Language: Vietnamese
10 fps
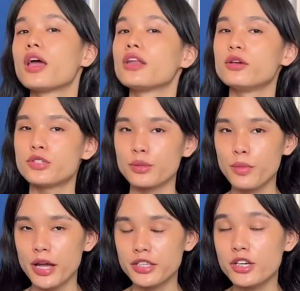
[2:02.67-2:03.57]
Điều chuẩn
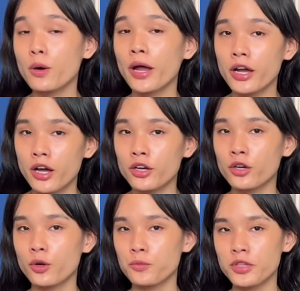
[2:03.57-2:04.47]
bị cho ngoại hình
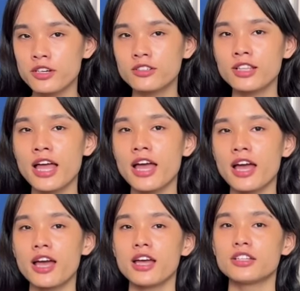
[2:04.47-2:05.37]
cũng như là
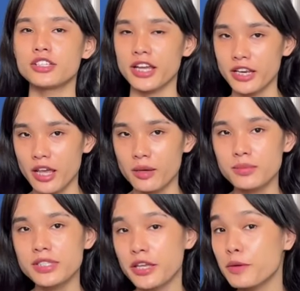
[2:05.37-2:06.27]
trang điểm
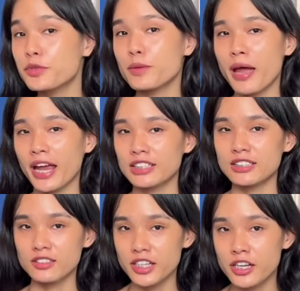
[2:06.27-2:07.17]
sẽ giúp cho bạn tự
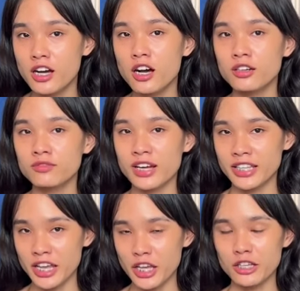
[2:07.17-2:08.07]
tin hơn và
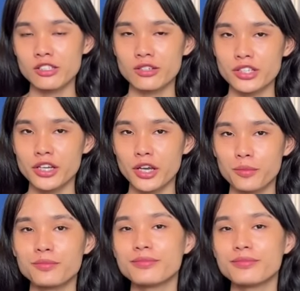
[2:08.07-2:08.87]
thể hiện sự chuyên nghiệp.